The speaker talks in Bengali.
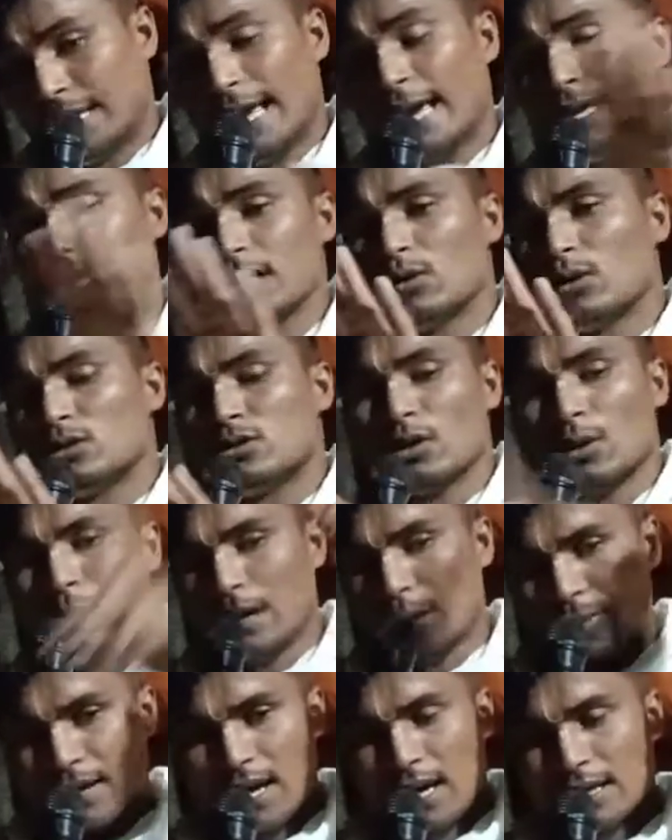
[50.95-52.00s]
এই এই করতে হবে
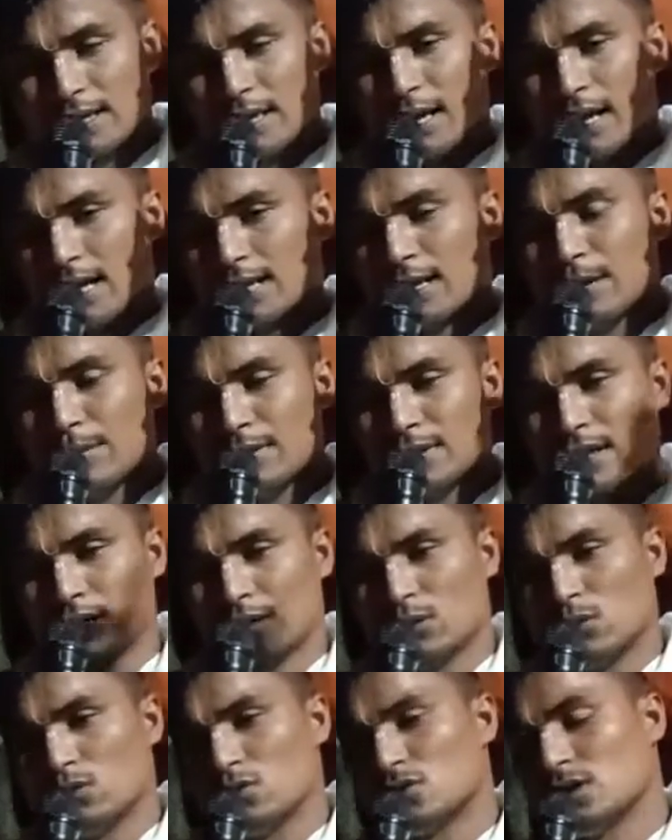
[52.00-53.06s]
আমি কালকে কালকে আমাদের
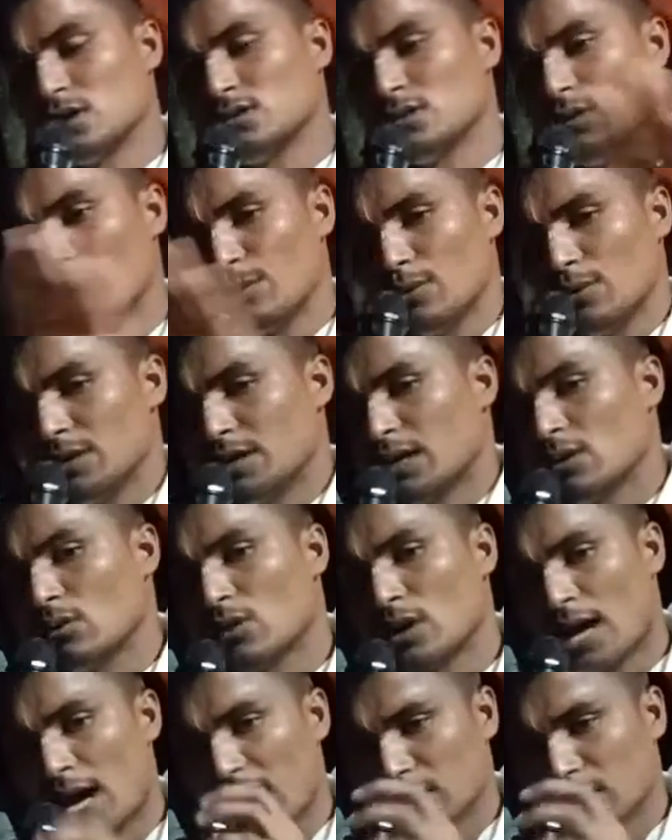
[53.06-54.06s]
একটা অনুষ্ঠান ছিল আমি ওইখানে ওখানে